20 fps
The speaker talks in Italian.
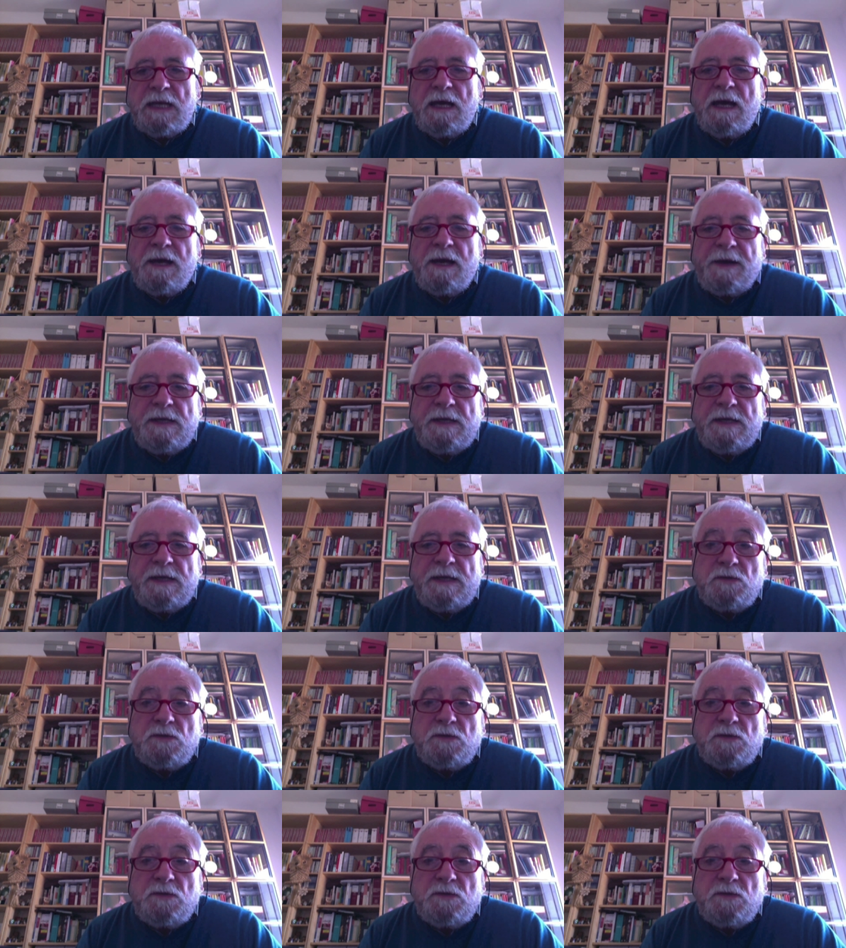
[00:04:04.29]
ha
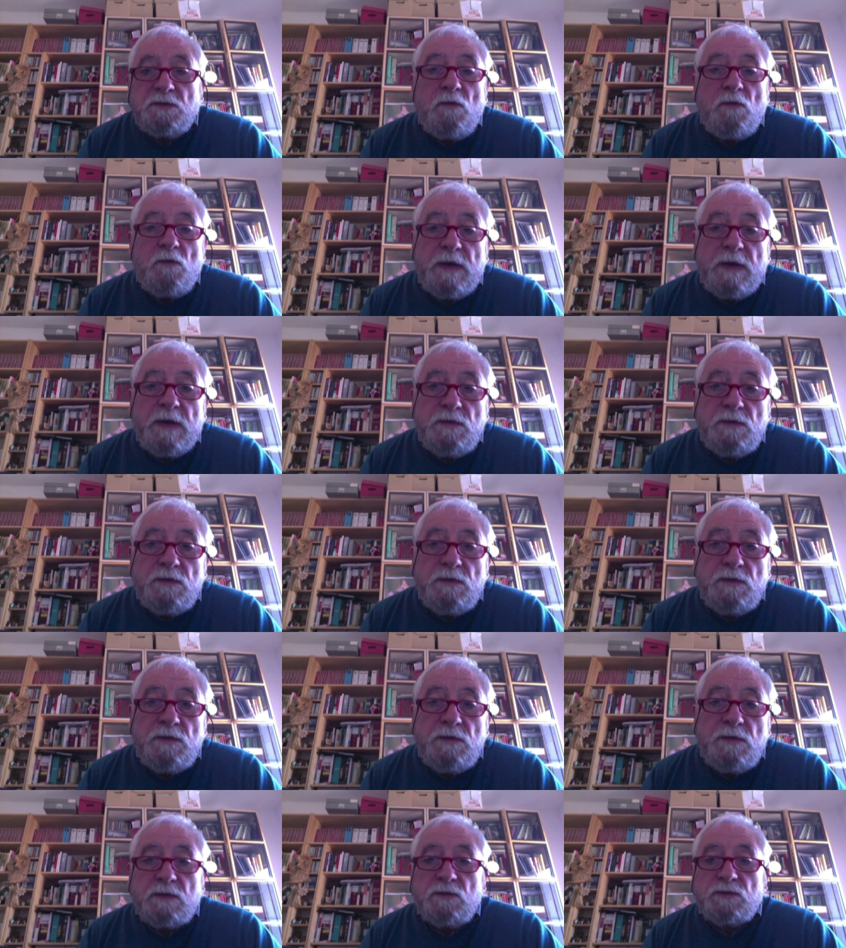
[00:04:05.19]
reso come
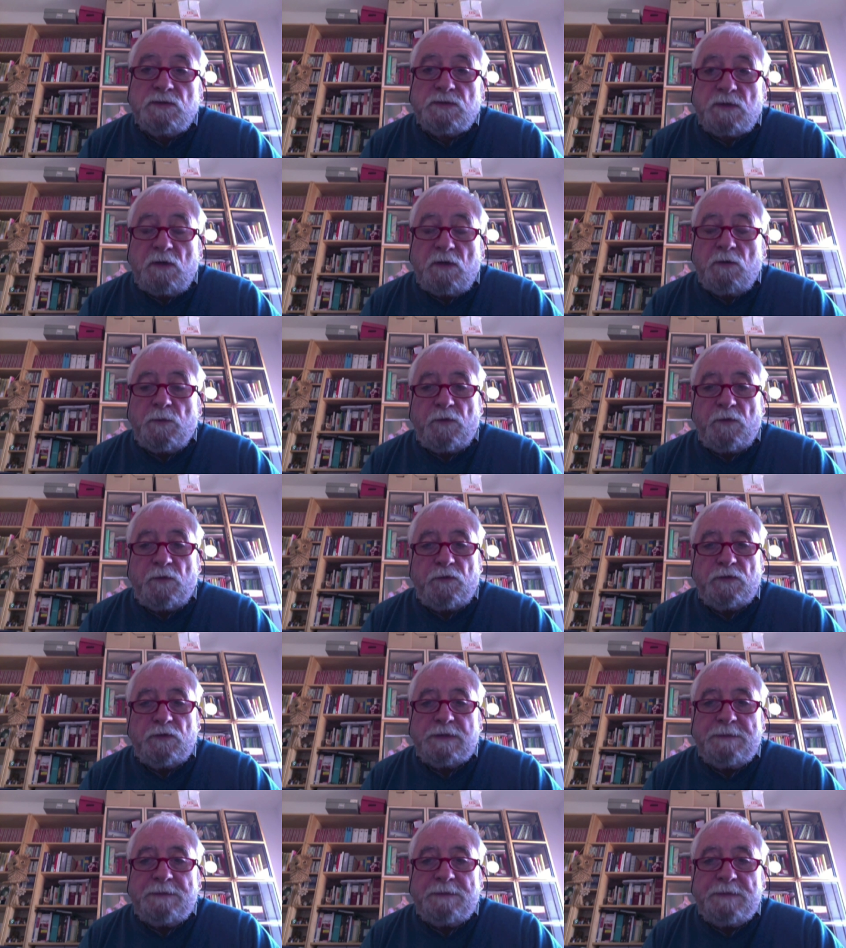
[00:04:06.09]
unico scopo
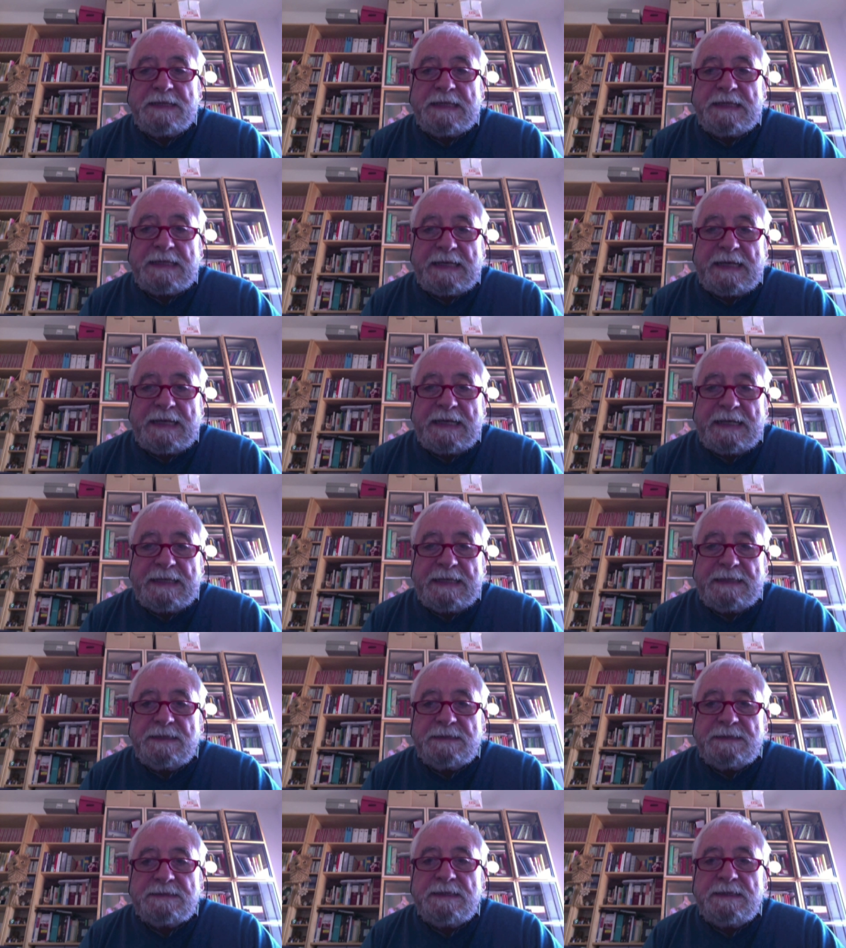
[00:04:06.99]
fondamentale
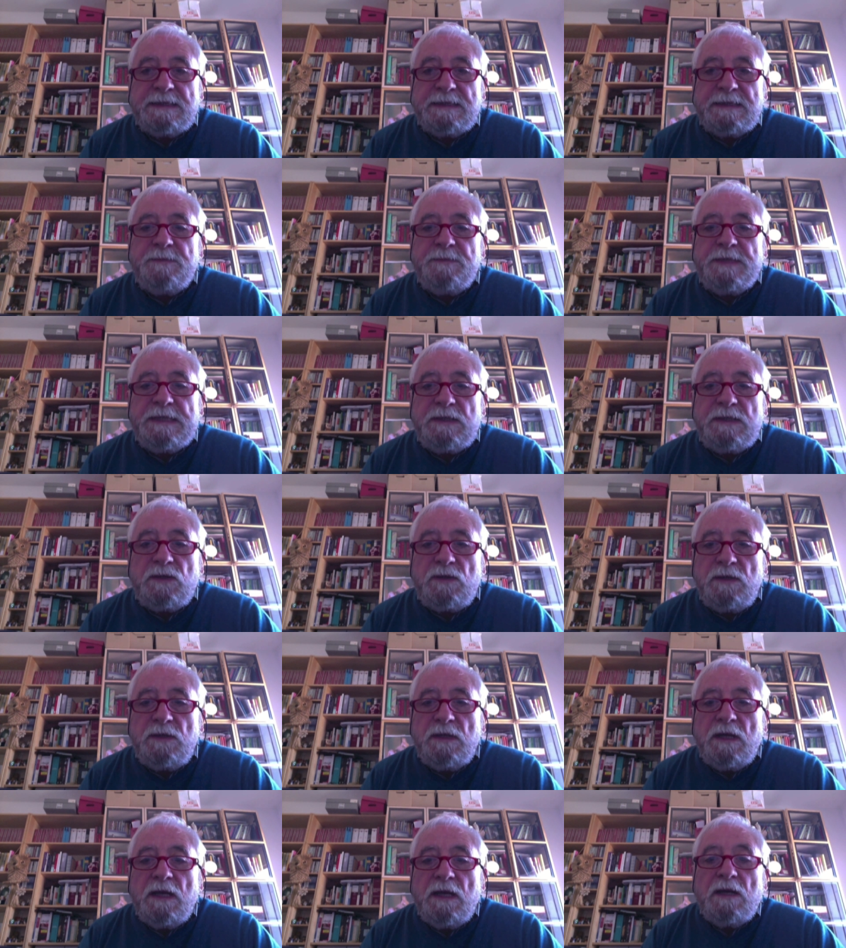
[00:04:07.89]

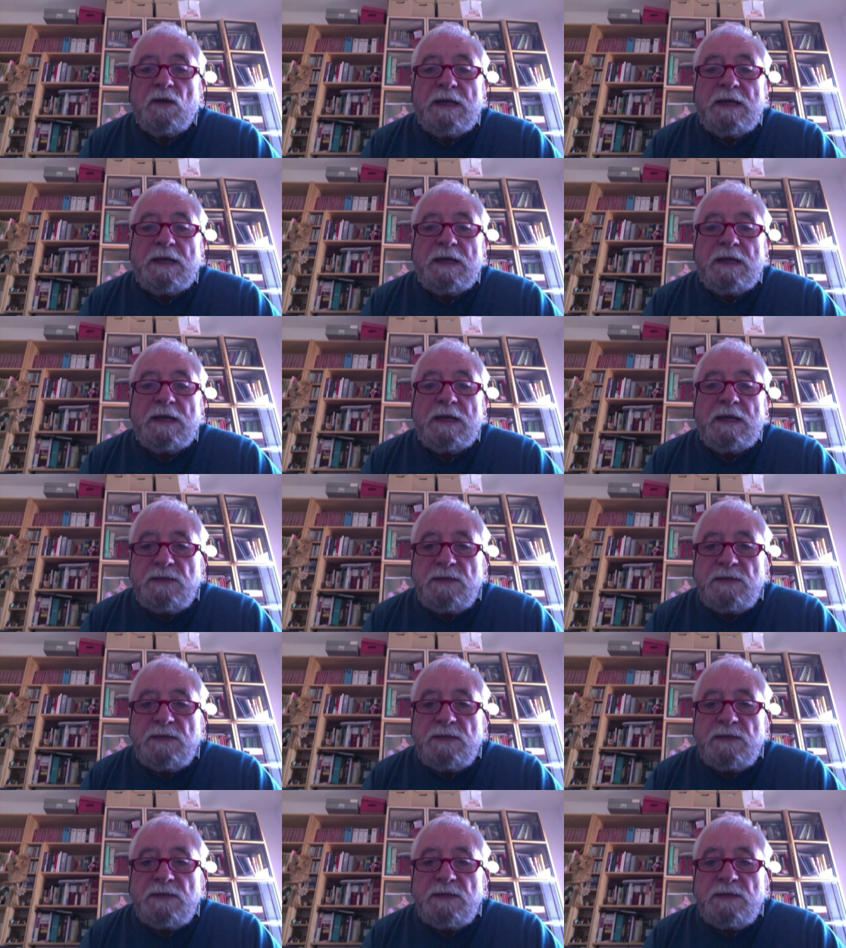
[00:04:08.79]
dell'insegnamento qualcosa
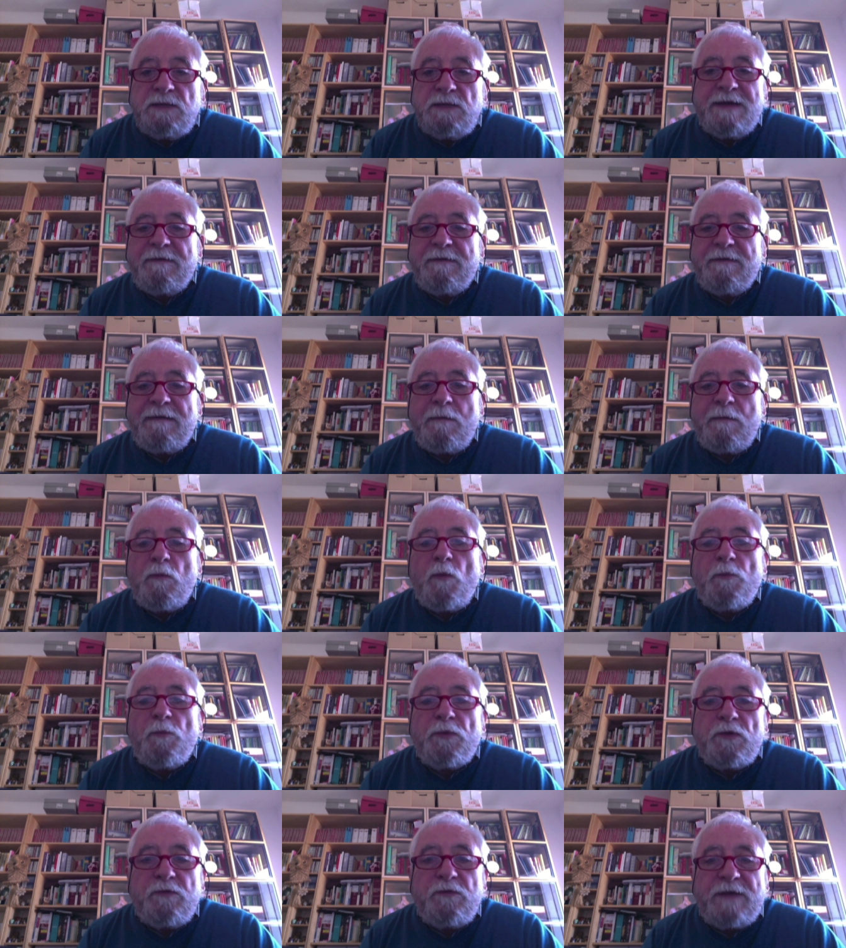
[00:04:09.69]
che noi avevamo
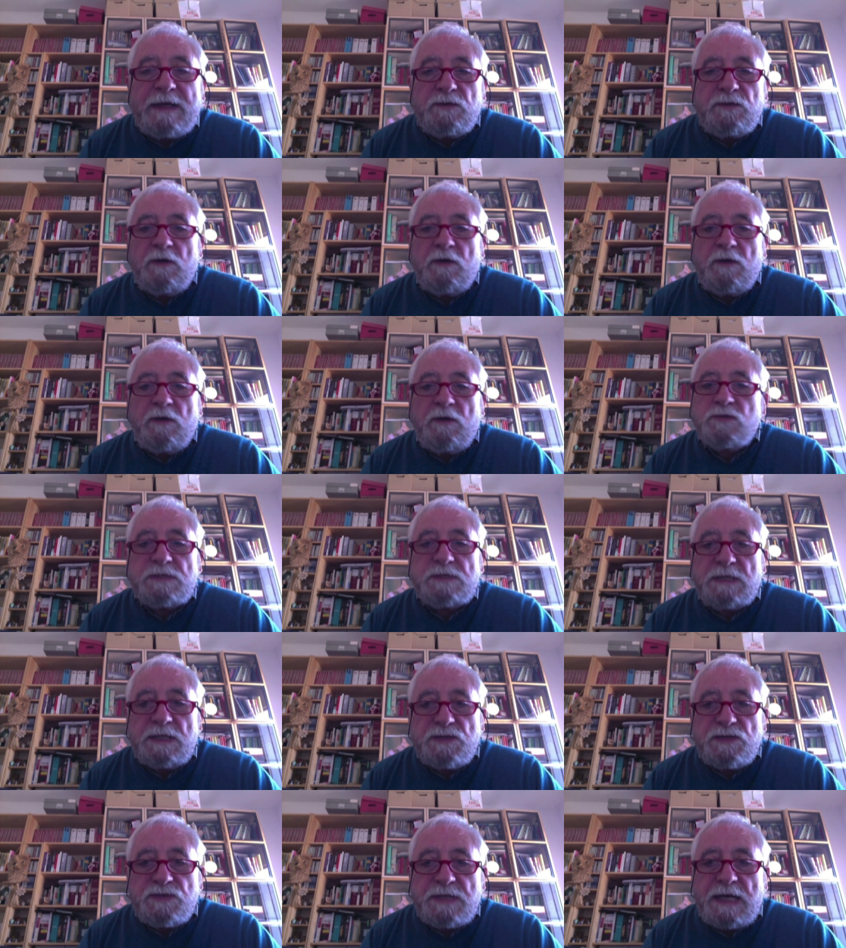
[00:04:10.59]
provato a
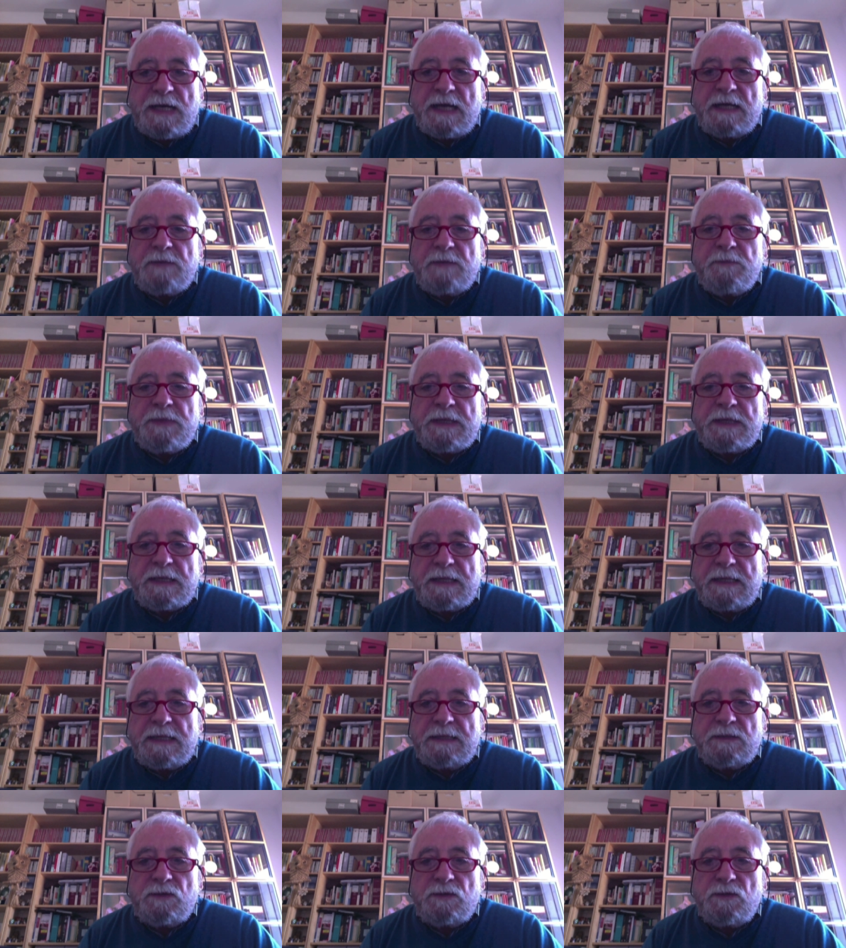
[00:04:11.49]
osteggiare per
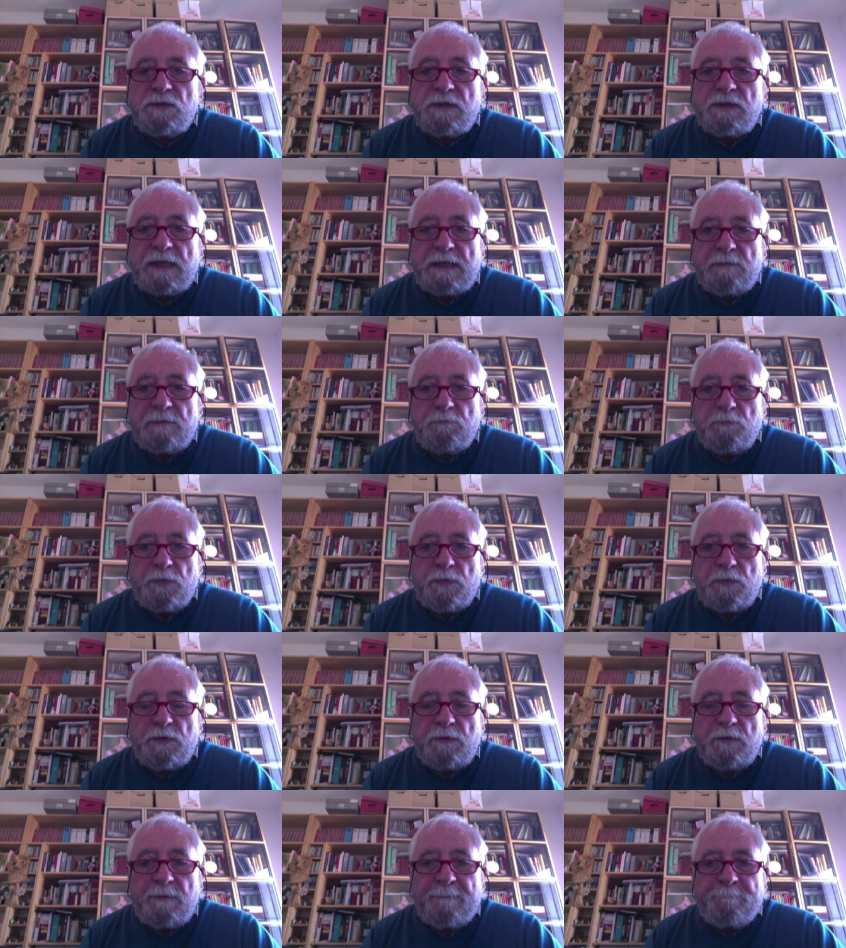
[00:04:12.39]
tanto tempo.